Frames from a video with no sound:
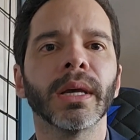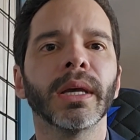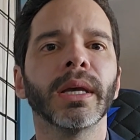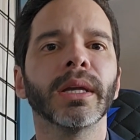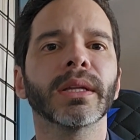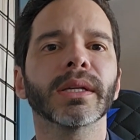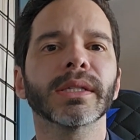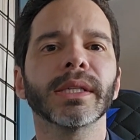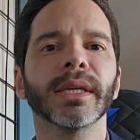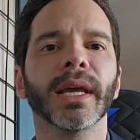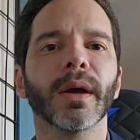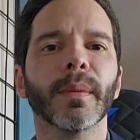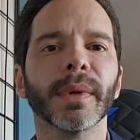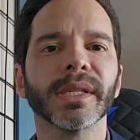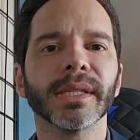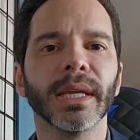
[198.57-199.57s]
Então, assim, é
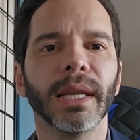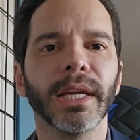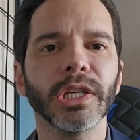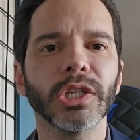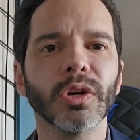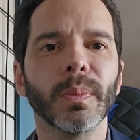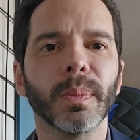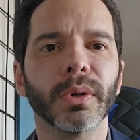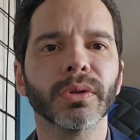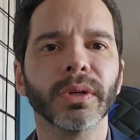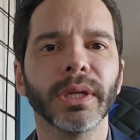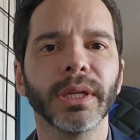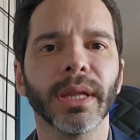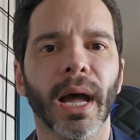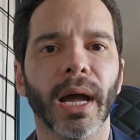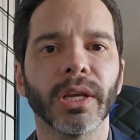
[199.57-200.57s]
uma excelente
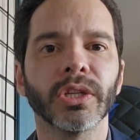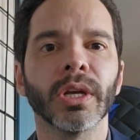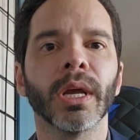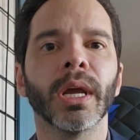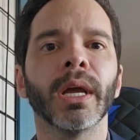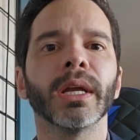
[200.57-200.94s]
oportunidade.